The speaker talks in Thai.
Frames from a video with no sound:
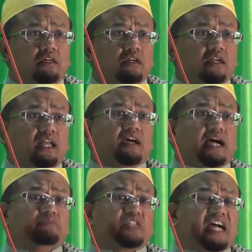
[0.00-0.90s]
แล้ว
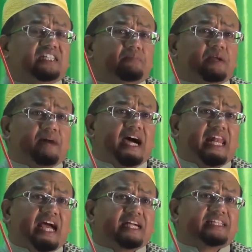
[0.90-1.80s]
คำสั่งที่มันมา
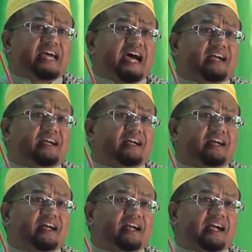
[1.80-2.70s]
หลังจาก
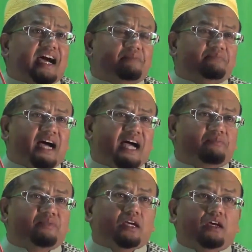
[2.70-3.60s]
คำห้าม
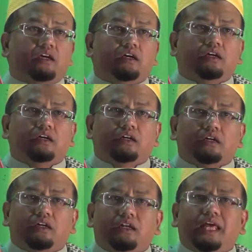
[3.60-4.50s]
เนี่ย
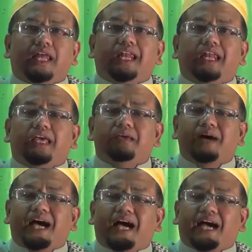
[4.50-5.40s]
เล่นอี
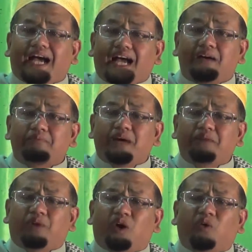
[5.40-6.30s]
บ้าฮะมัน
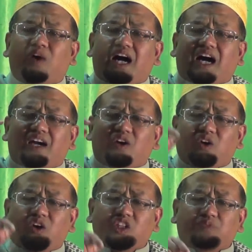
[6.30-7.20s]
บ่งว่าฮาร
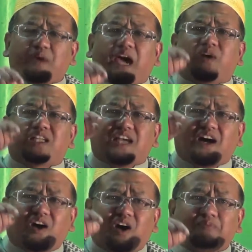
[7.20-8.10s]
อสแปลว่าจะ
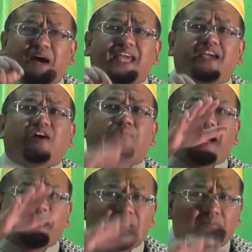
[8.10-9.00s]
ออกไปก็ไป
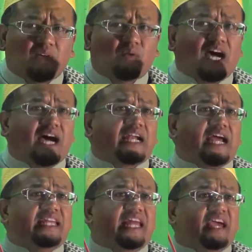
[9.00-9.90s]
ไม่ว่าอะไร
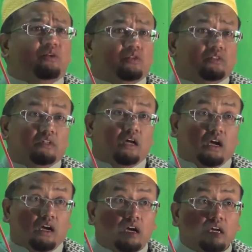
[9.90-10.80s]
เลย
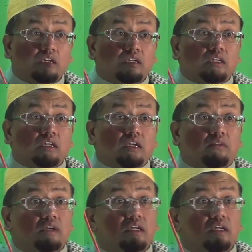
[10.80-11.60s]
เห็นไหม